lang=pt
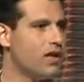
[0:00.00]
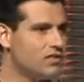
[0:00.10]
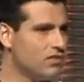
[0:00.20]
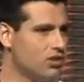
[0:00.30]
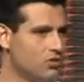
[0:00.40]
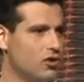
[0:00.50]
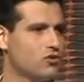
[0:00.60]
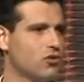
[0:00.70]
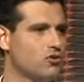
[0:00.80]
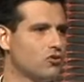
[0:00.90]
basta vir ao
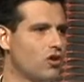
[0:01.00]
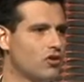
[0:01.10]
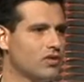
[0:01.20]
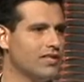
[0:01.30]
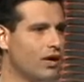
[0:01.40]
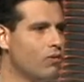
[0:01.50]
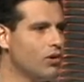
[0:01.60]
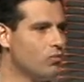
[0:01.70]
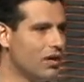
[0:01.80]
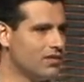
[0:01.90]
nosso auditório aqui na
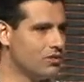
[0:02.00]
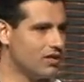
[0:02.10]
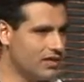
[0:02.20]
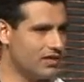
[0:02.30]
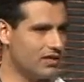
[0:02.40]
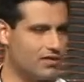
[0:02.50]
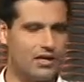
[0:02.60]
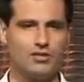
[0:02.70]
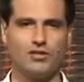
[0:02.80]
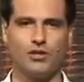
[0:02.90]
rua Cubatão
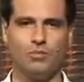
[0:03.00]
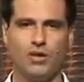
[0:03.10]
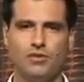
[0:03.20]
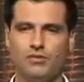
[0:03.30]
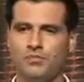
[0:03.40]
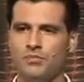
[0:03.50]
77, em São Paulo.